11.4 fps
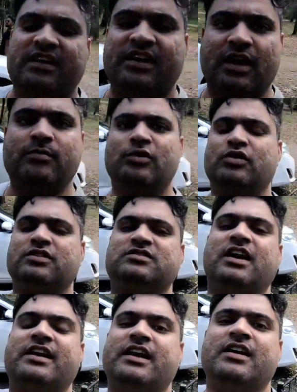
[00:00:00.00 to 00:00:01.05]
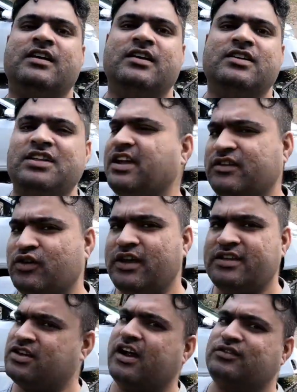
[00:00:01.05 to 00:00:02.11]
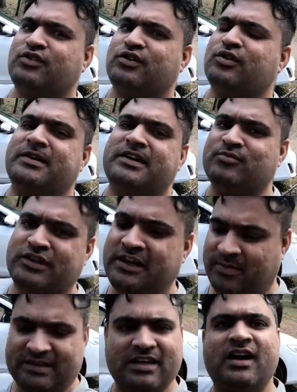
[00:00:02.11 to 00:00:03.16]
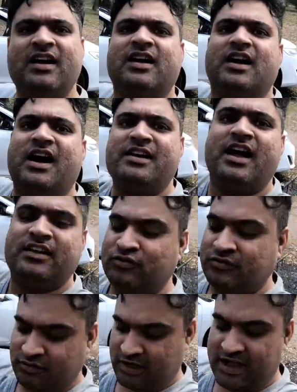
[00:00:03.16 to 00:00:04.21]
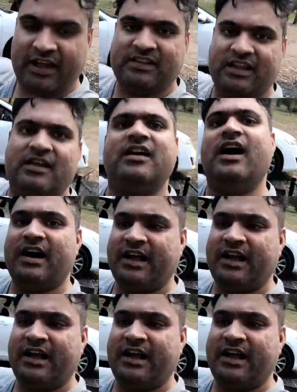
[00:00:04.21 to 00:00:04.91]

करके हम लोग साढ़े तीन सौ या चार सौ किलोमीटर मुझे नहीं पता अन्ना अंधाधुन क्या कहते हैं आ